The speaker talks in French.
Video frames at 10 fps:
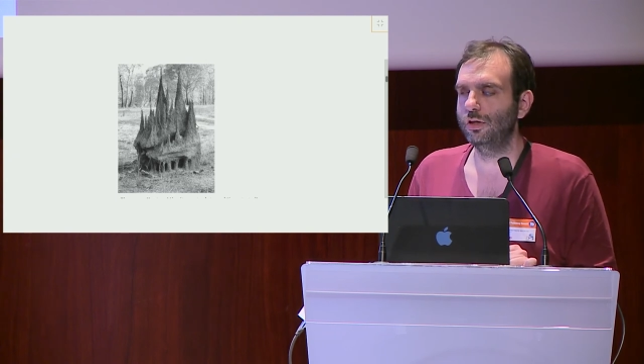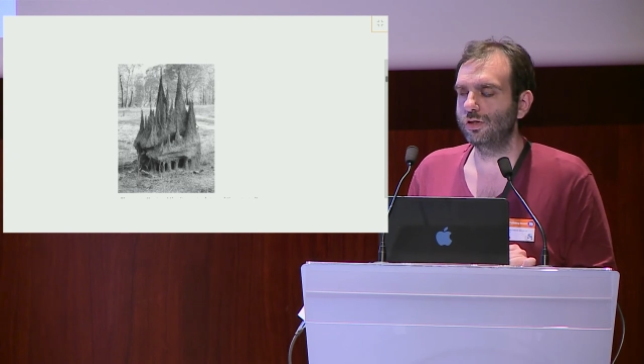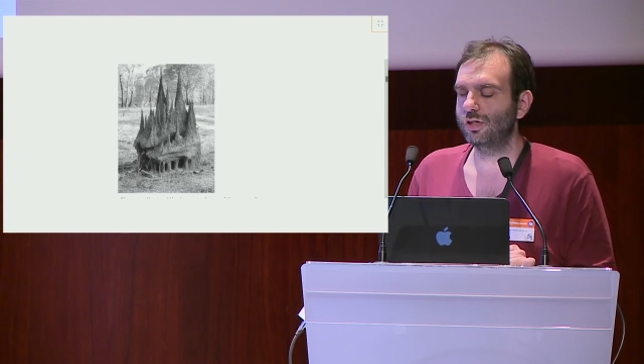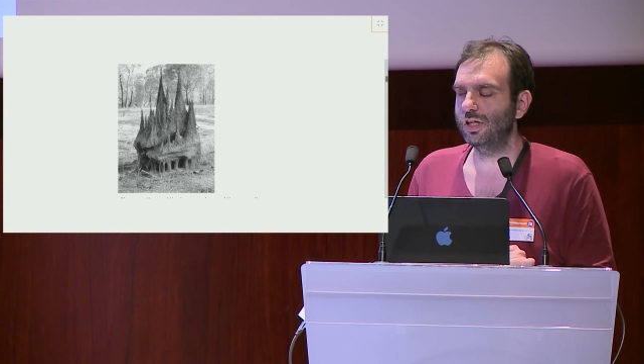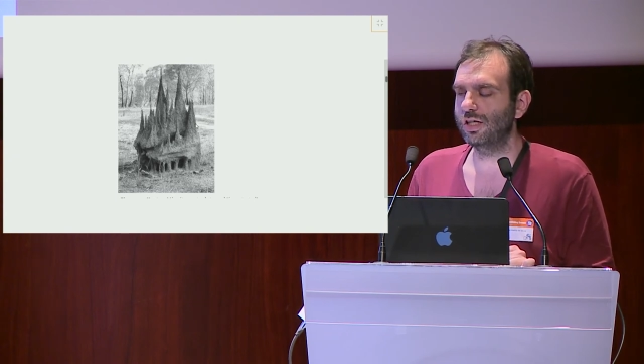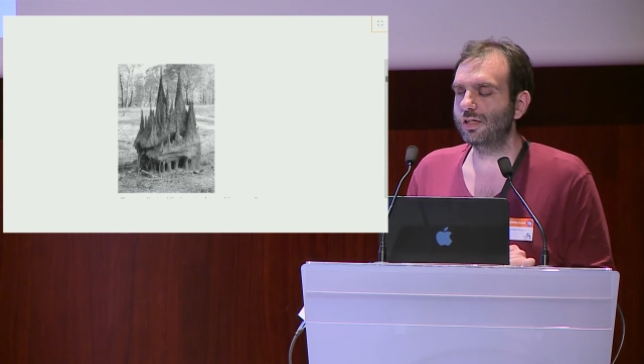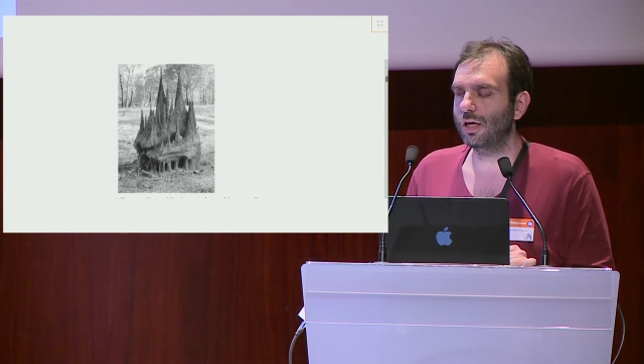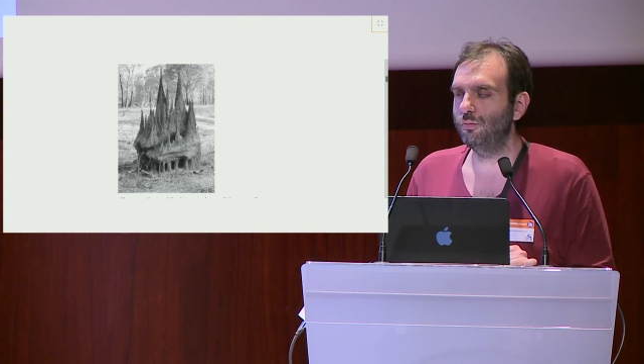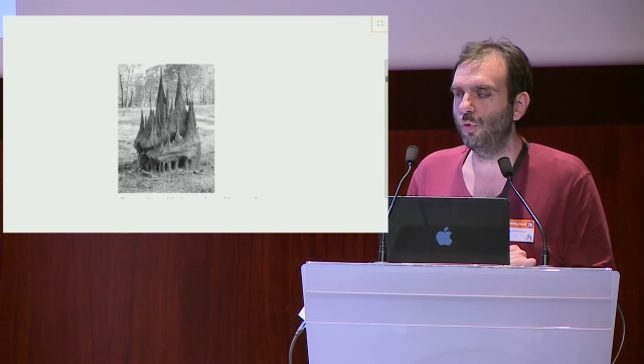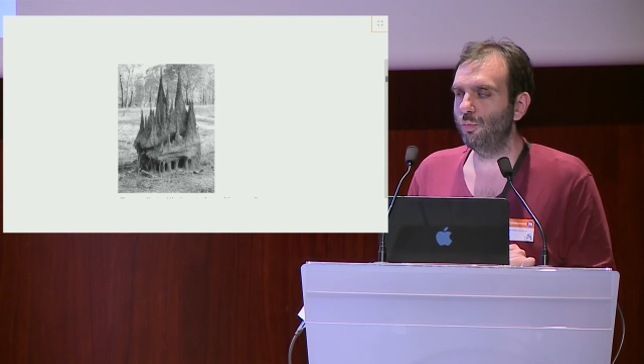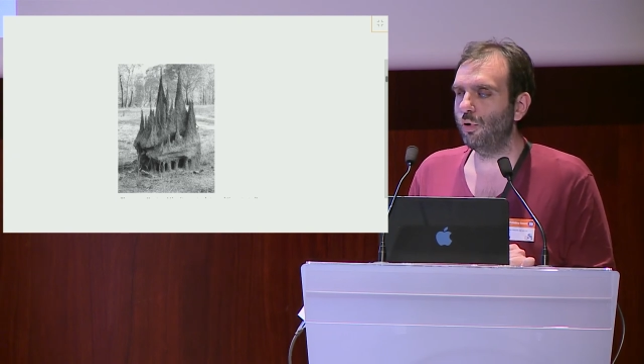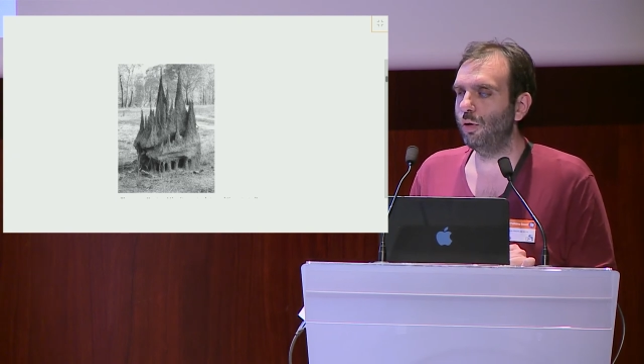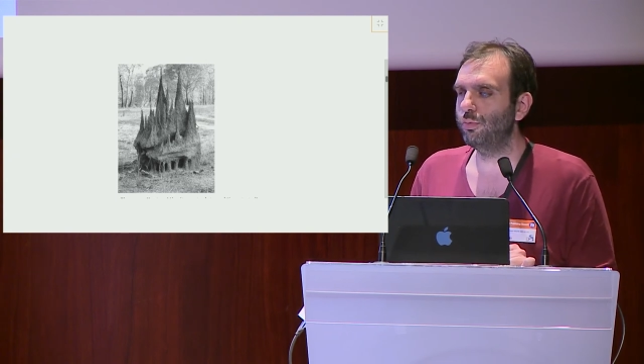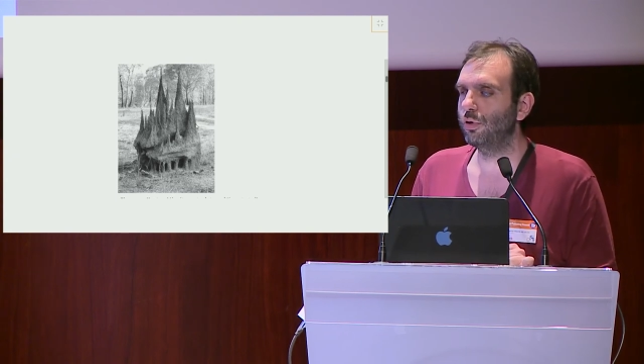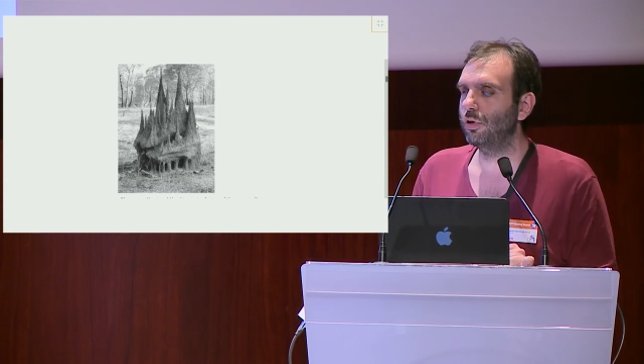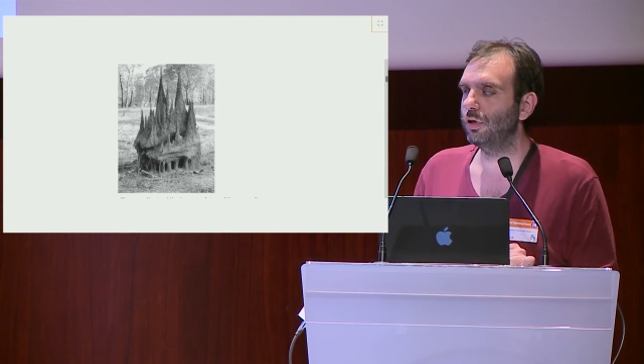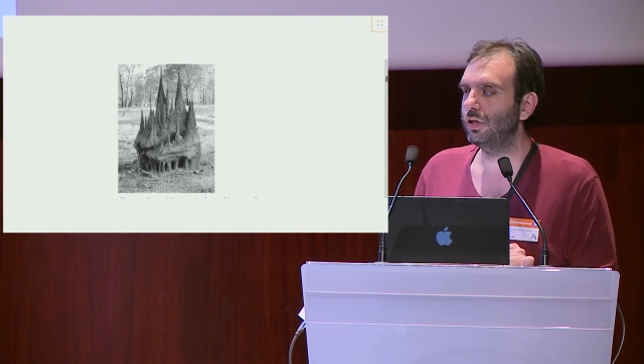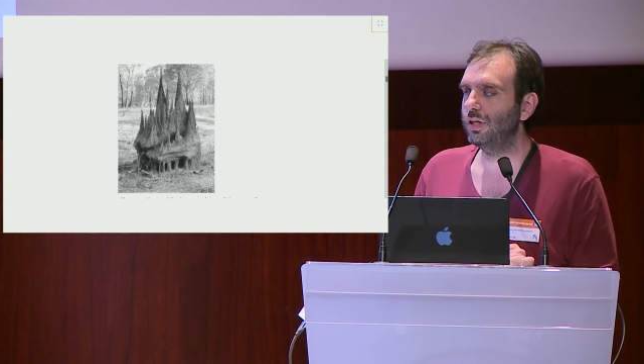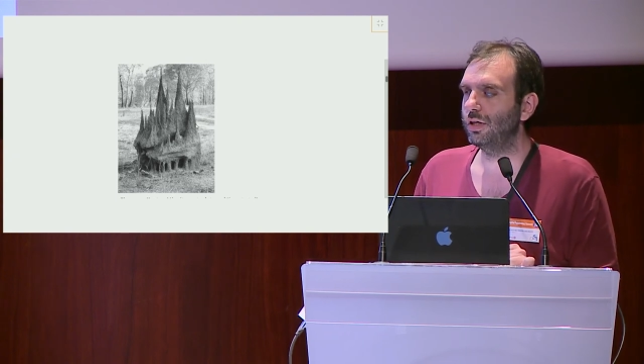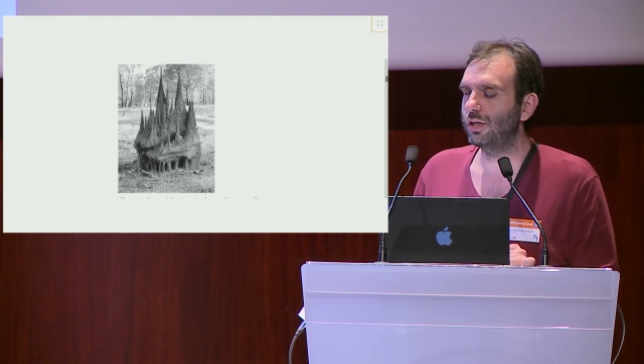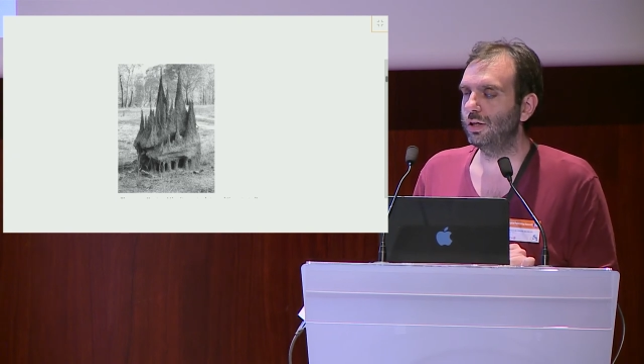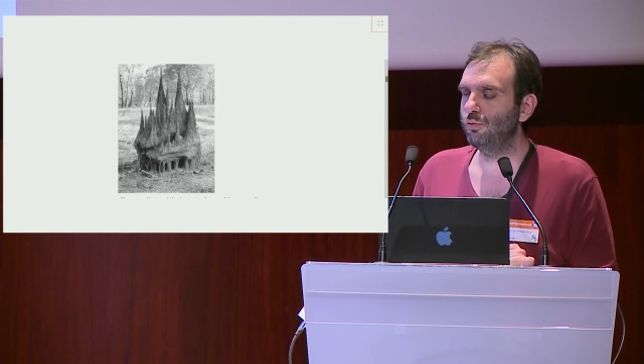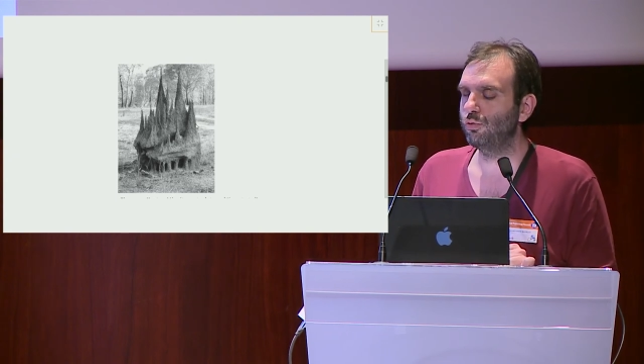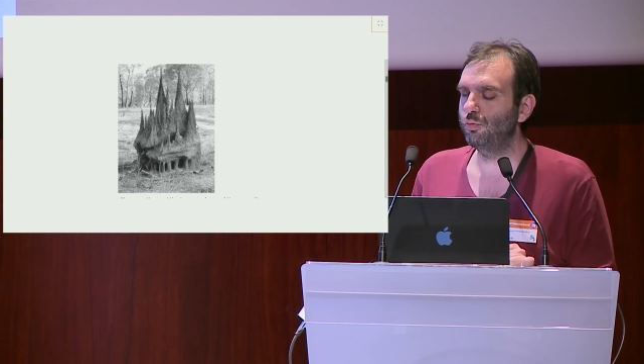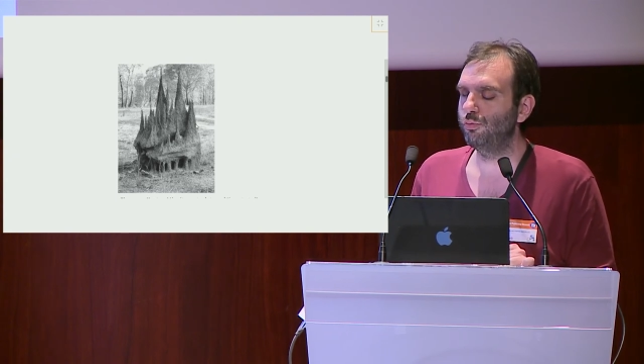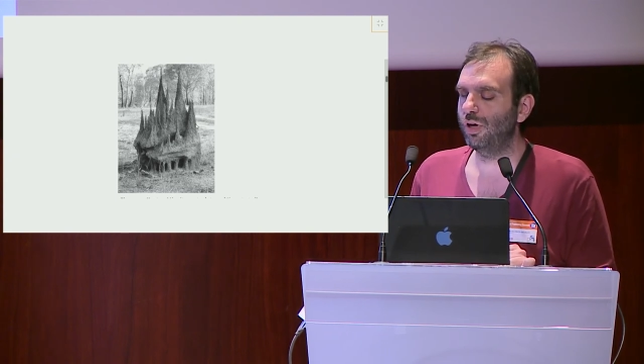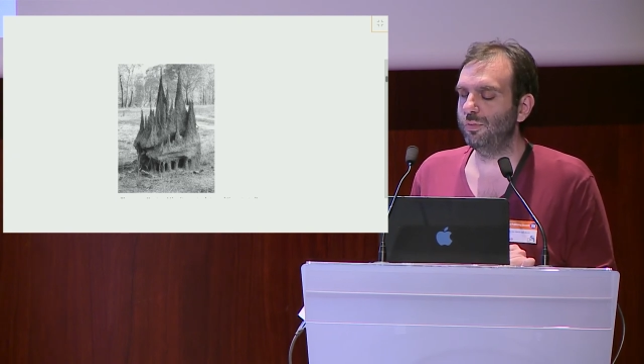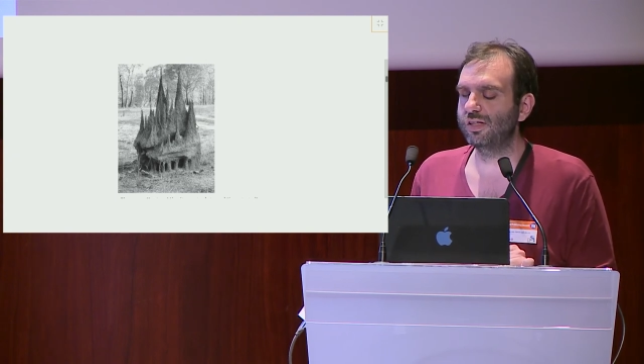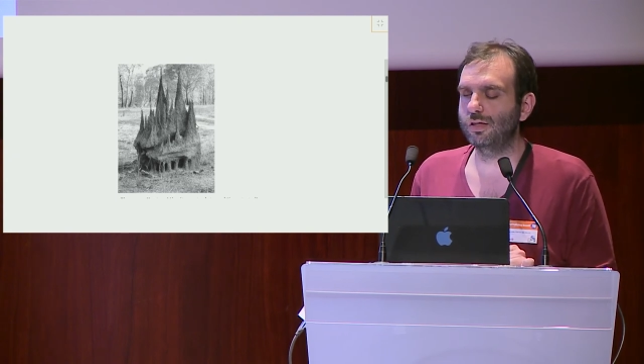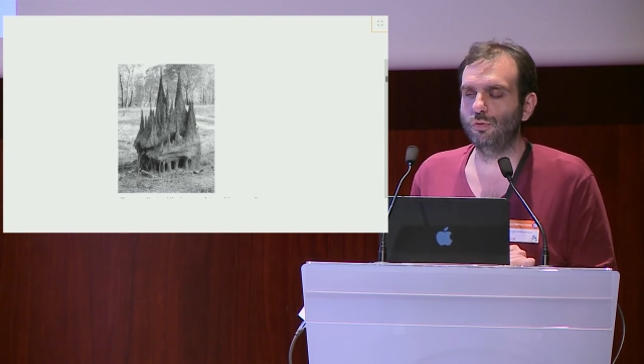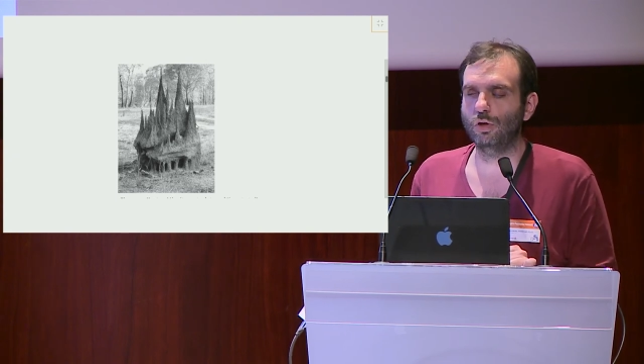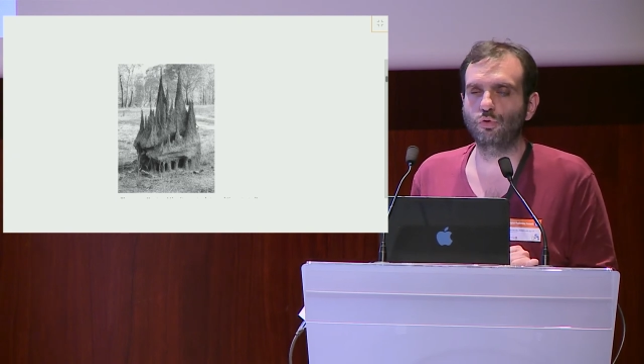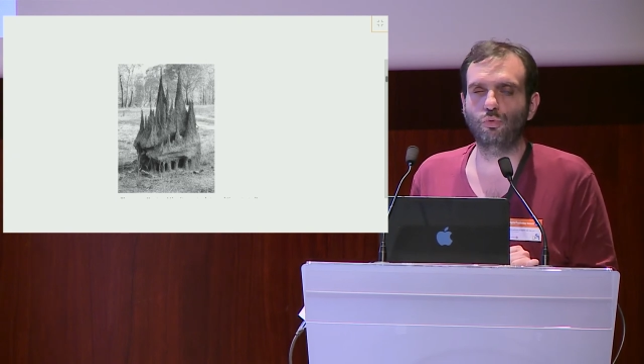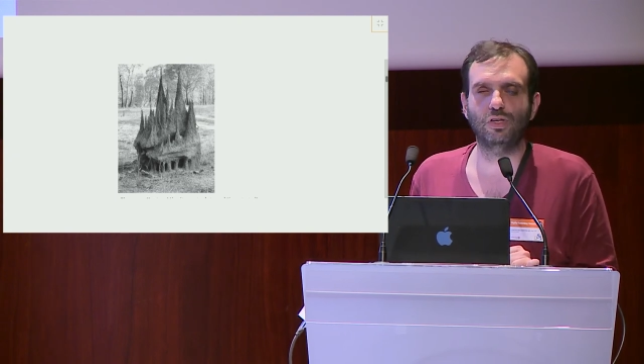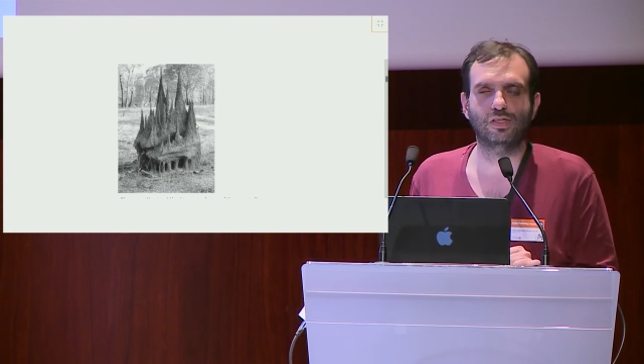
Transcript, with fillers: ce qui est extrêmement propre et qui du coup me permet de savoir de quoi il